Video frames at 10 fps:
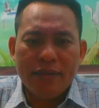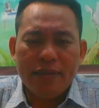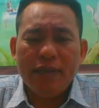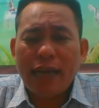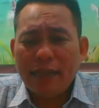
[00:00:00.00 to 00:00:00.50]

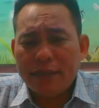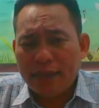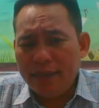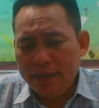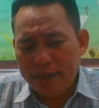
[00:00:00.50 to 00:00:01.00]
đi ăn
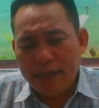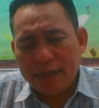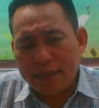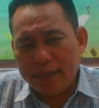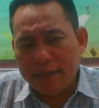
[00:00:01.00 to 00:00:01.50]
sinh gì ăn
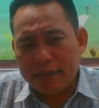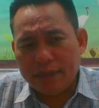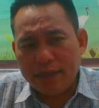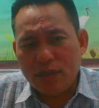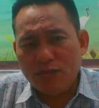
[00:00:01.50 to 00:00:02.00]
sinh thật
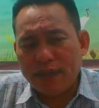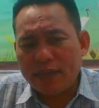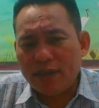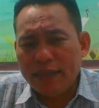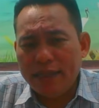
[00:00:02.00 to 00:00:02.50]
sự cũng phải
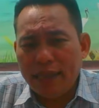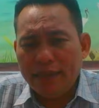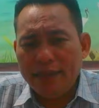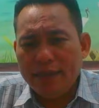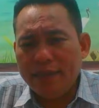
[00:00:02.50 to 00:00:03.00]
có cái
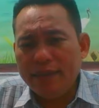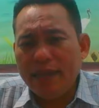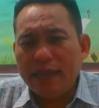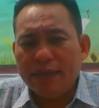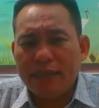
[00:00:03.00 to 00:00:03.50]
danh dự cái
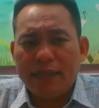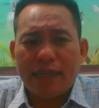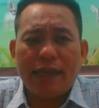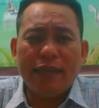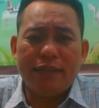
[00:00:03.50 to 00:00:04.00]
giá trị
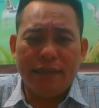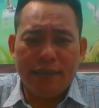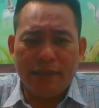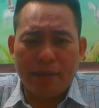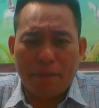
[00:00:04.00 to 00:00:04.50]
thằng ăn
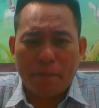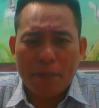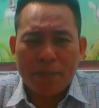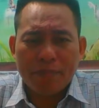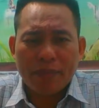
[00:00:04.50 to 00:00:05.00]
sinh
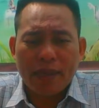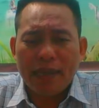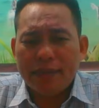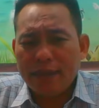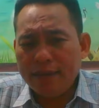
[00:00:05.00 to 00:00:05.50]

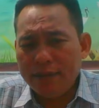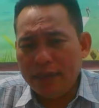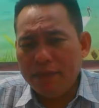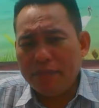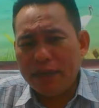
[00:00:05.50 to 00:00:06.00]
ăn sinh
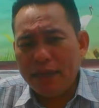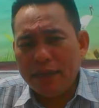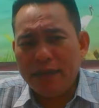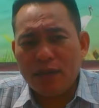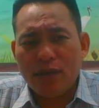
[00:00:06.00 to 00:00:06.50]
gì mà
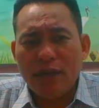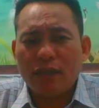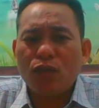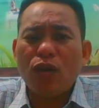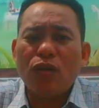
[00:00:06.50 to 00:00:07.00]
lên rồi
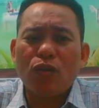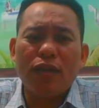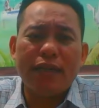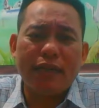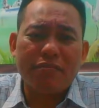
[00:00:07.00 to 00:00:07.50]
hết con
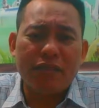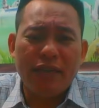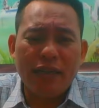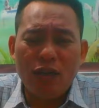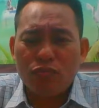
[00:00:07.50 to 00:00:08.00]
con khóc rồi
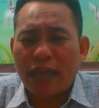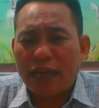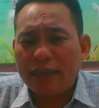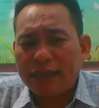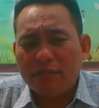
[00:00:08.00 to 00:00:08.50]
đến lúc
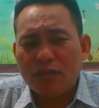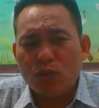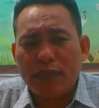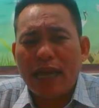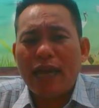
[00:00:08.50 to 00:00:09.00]
thành công
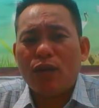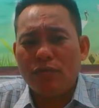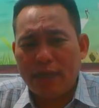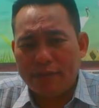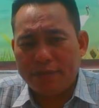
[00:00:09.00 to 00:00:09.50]
rồi cha
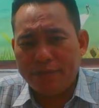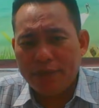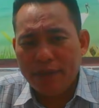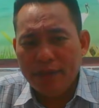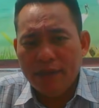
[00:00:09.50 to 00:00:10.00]
cũng khóc
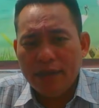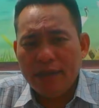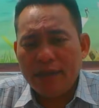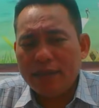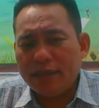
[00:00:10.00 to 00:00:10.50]

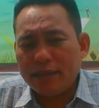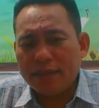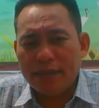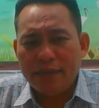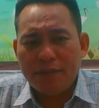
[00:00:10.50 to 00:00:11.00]
à, là thật
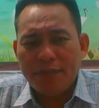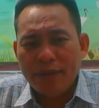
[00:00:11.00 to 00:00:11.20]
sự